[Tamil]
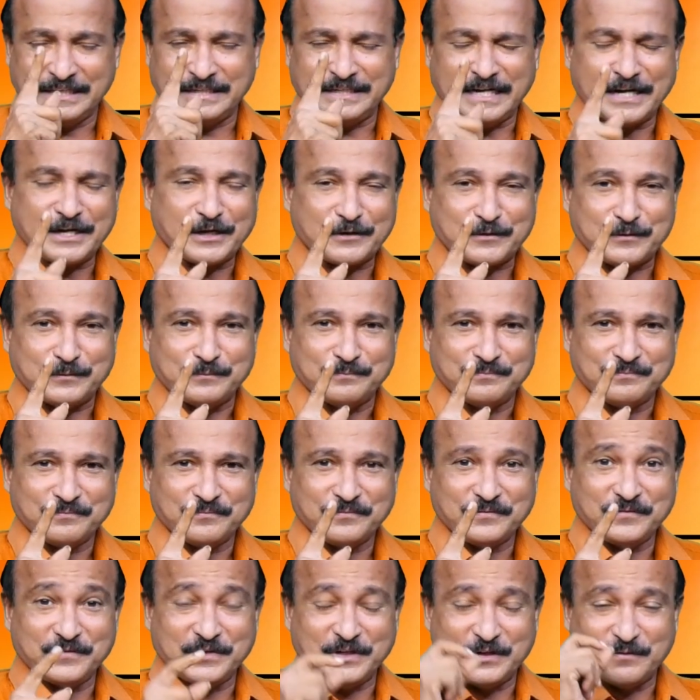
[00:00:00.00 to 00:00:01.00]
நடக்கும்
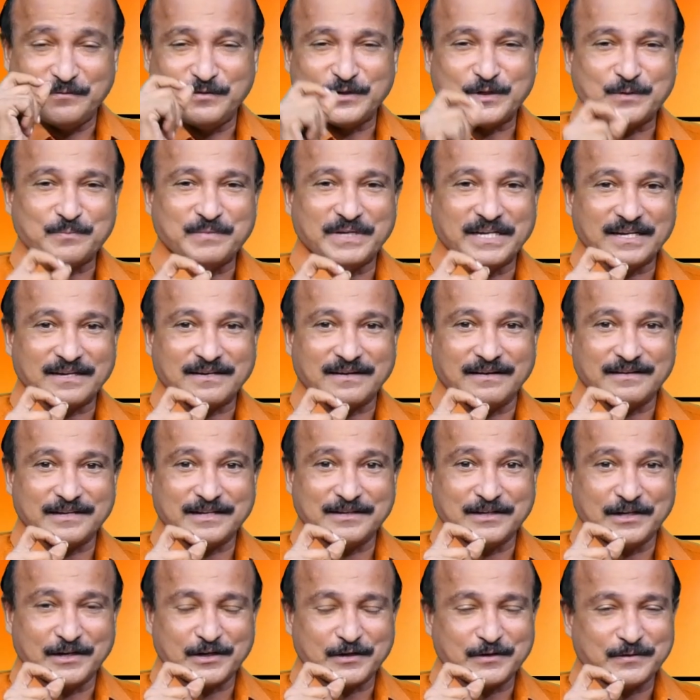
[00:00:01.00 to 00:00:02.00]
நீங்கள் விரும்பின
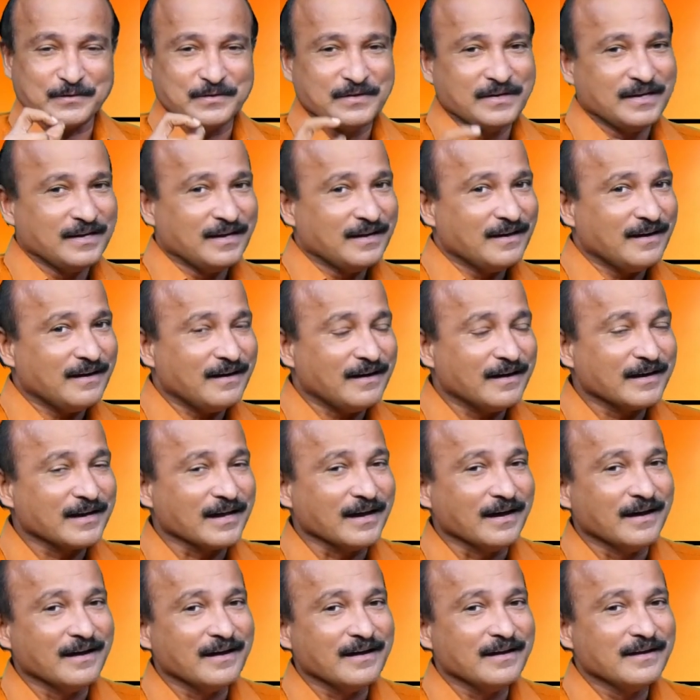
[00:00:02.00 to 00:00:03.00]
காரியம் நடக்கும்
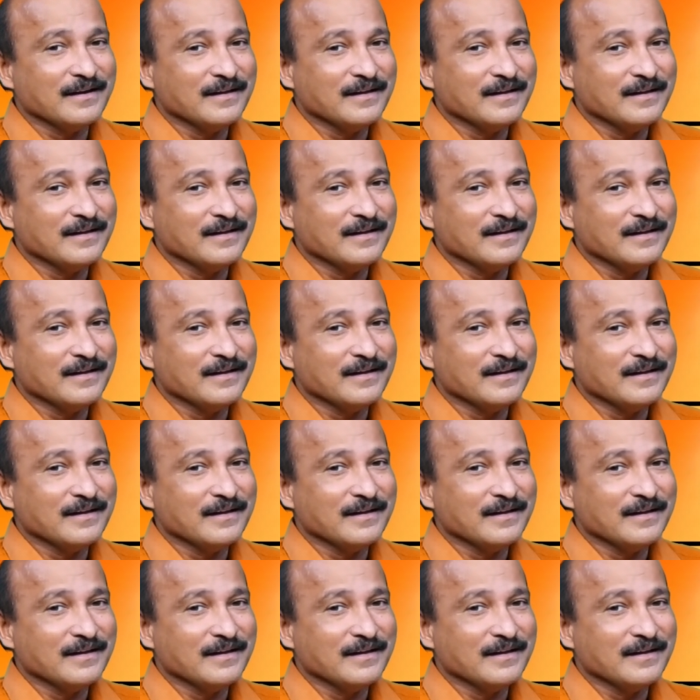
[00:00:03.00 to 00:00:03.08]
ஆனால்